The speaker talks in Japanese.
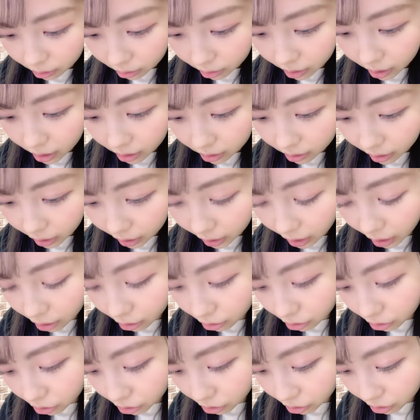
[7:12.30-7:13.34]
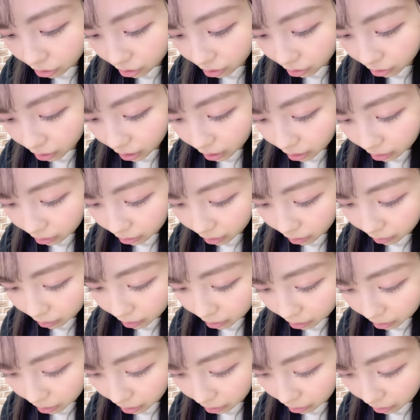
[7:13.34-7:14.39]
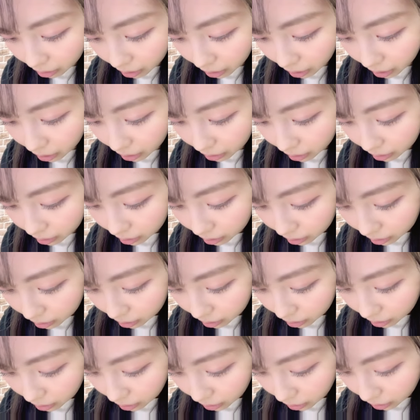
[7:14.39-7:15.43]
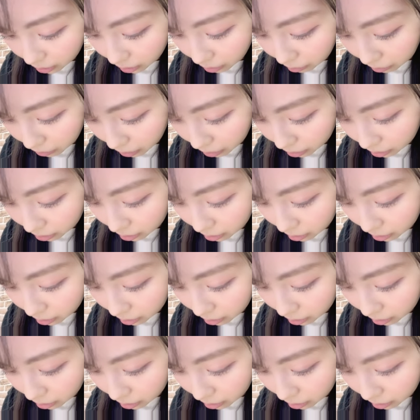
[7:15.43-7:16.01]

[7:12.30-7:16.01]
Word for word: とりあえずかける10のやつはみそらはね書きます。